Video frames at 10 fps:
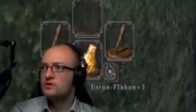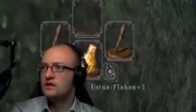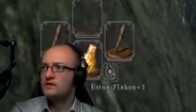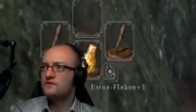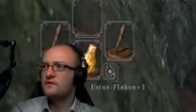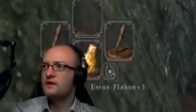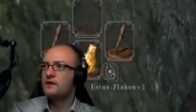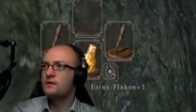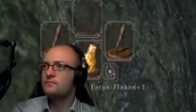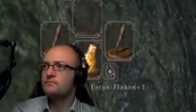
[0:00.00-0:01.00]
Das
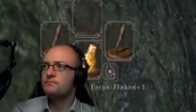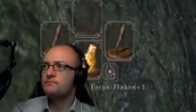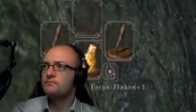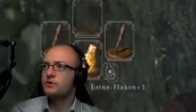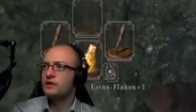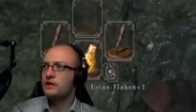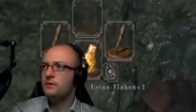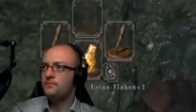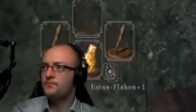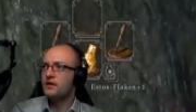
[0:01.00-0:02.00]
war...
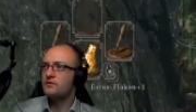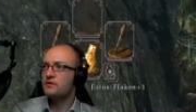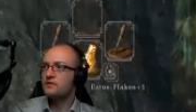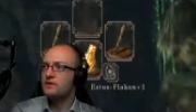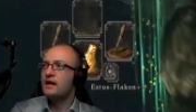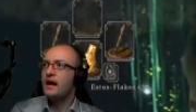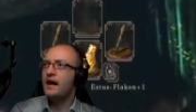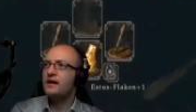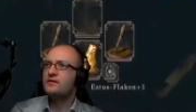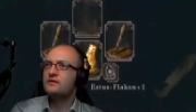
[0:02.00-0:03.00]
Okay. Also das...
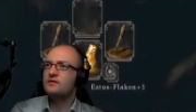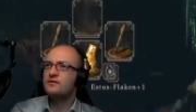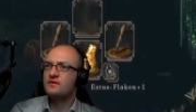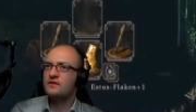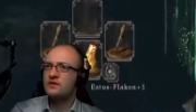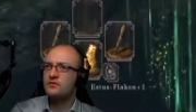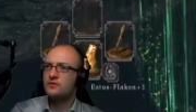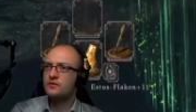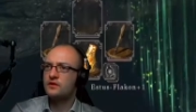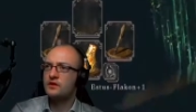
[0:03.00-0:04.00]
Ah, ich weiß gar nicht, wo
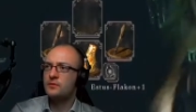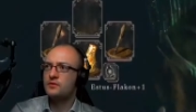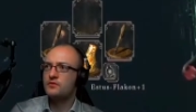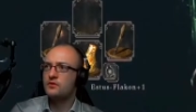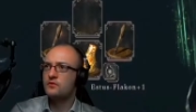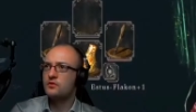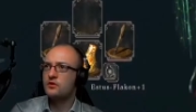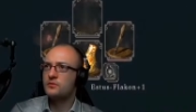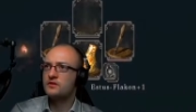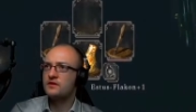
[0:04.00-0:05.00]
ich von hier... Aber von irgendwo
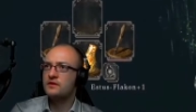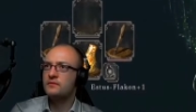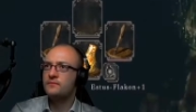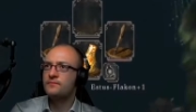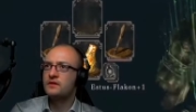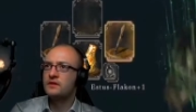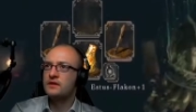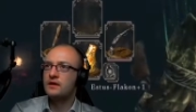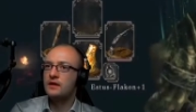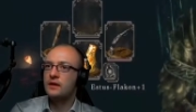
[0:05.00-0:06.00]
komme ich da hin.
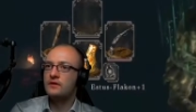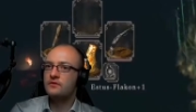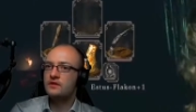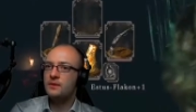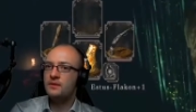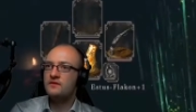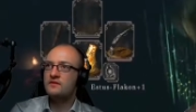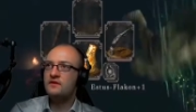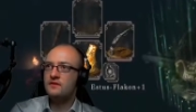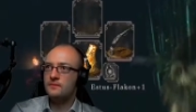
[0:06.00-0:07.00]
Äh, also ich habe an
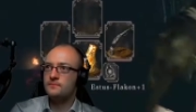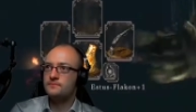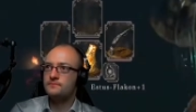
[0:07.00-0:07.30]
sich